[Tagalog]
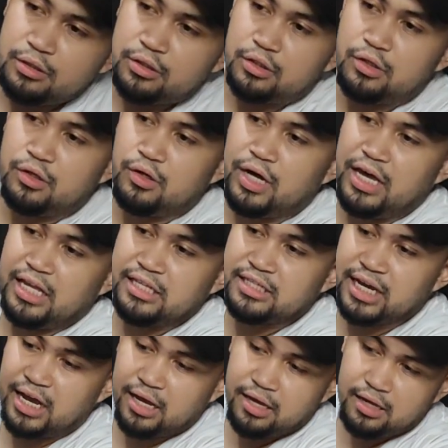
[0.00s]
So, ayan
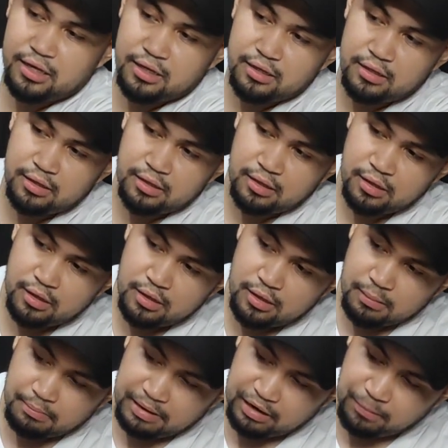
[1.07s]
siya.
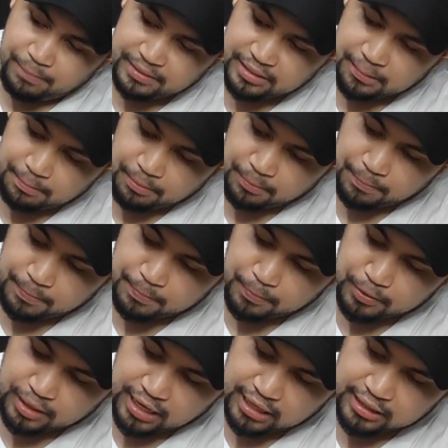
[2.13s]
Meron pa siyang pro-
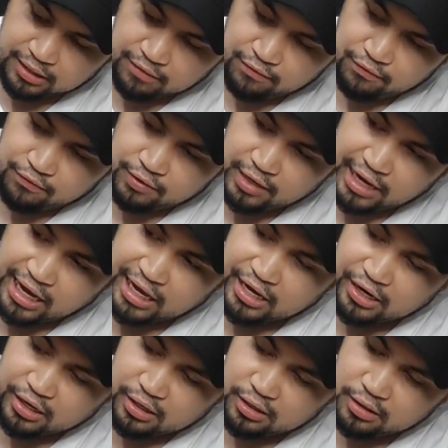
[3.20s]
protective
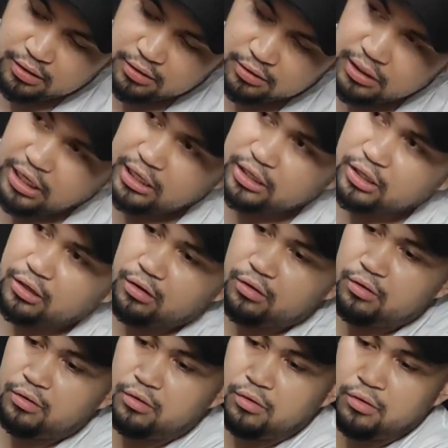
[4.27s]
layer dito.
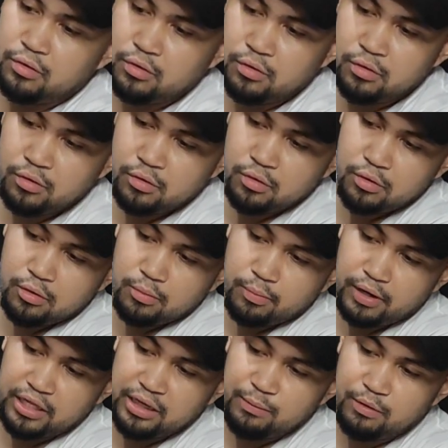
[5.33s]

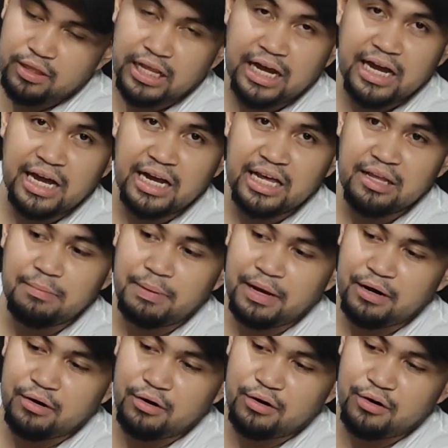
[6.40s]
Pwede mo tanggalin,
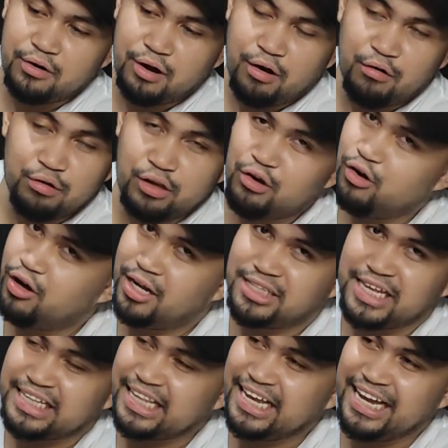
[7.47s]
pero ako hindi ko agad
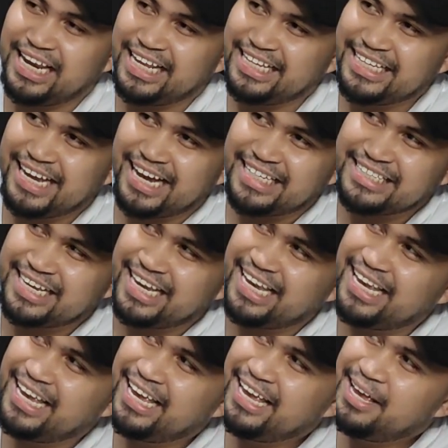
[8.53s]
tatanggalin niya kasi
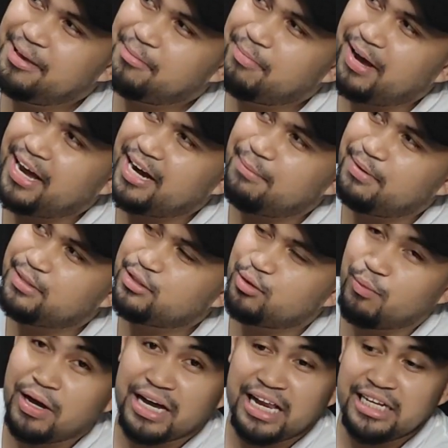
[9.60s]
para mas
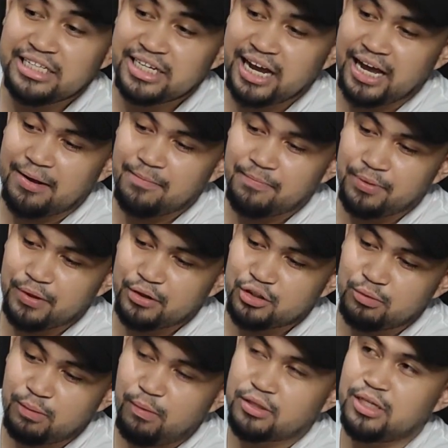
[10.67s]
tumagal siya. Ah,
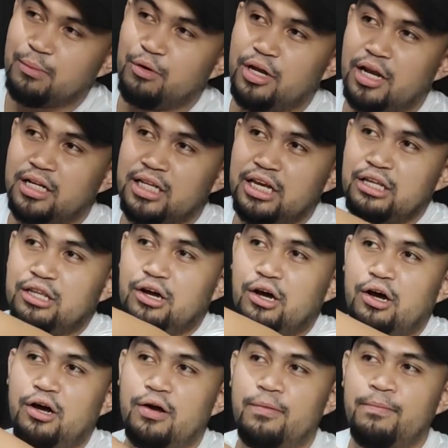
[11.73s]
so bubuksan mo lang
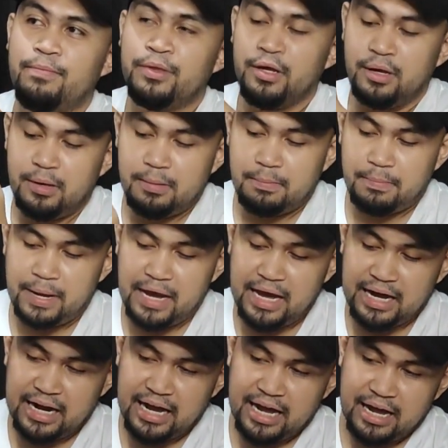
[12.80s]
dito
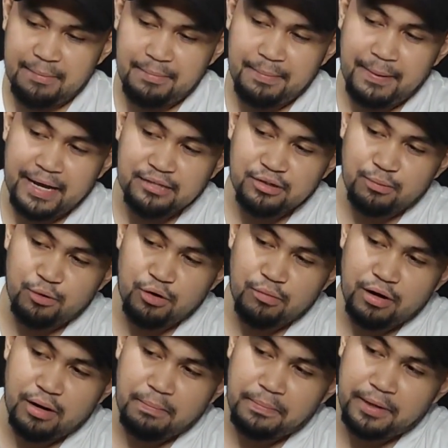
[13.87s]
para mapasok mo
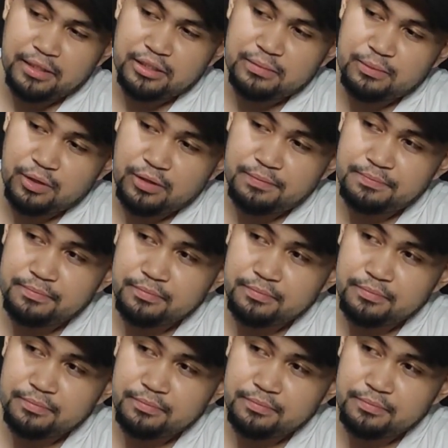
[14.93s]
yung mga parts mo.